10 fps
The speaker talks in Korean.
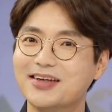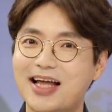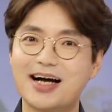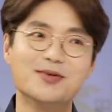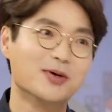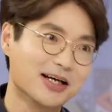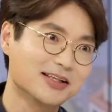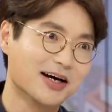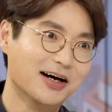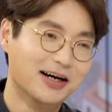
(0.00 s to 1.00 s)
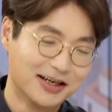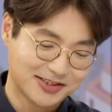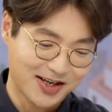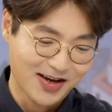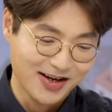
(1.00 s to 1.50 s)
어, 나갈만하다
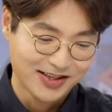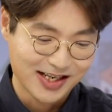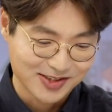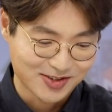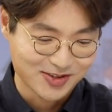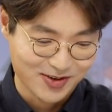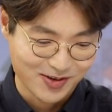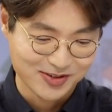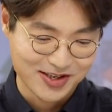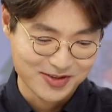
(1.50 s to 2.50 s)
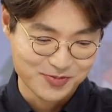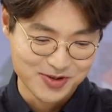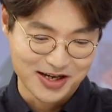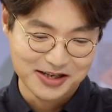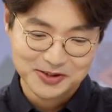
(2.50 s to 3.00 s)
생각을 하셨을 거라고 생각이
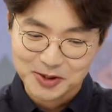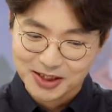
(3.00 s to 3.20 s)
듭니다.